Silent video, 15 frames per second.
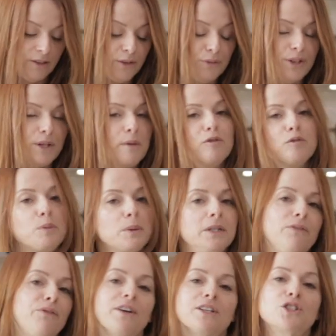Là, évidemment, vous
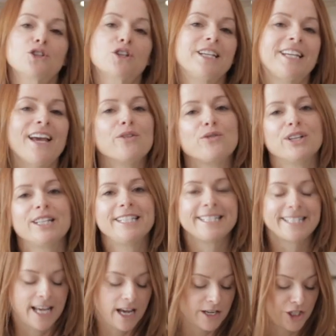pourriez faire ça qu'avec
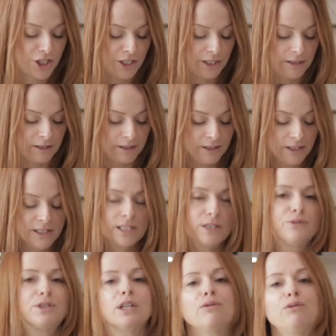des arachides si
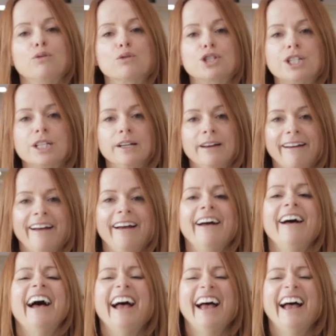vous êtes fauché, hein?